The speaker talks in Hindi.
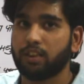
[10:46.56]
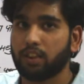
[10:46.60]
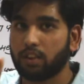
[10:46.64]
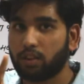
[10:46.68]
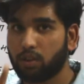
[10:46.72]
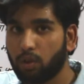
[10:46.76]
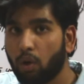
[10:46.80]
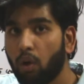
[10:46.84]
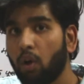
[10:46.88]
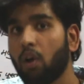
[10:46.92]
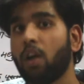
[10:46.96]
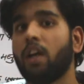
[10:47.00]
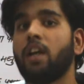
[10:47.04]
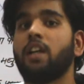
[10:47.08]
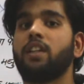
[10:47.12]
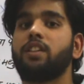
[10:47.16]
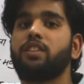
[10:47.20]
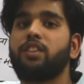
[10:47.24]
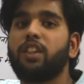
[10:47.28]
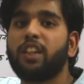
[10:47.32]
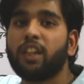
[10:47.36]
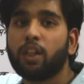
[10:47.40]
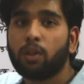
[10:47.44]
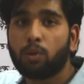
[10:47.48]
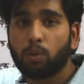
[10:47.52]
सकते हो
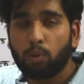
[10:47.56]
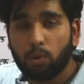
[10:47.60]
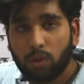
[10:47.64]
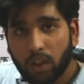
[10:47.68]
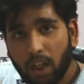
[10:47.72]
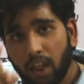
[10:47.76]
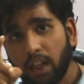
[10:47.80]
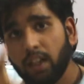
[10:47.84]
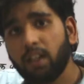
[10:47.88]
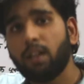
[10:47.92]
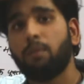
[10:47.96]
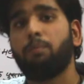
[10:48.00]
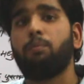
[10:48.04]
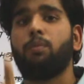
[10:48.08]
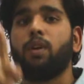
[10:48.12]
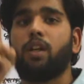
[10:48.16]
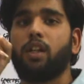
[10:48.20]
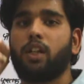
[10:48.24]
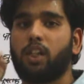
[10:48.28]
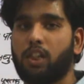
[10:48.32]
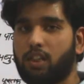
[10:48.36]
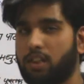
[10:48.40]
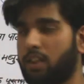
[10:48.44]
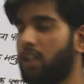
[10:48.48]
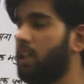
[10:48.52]
सिंगुलर नंबर
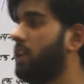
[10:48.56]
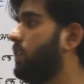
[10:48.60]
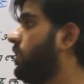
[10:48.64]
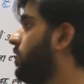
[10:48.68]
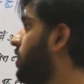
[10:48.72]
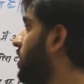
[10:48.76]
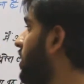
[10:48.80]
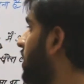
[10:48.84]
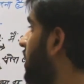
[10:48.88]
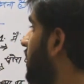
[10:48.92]
के साथ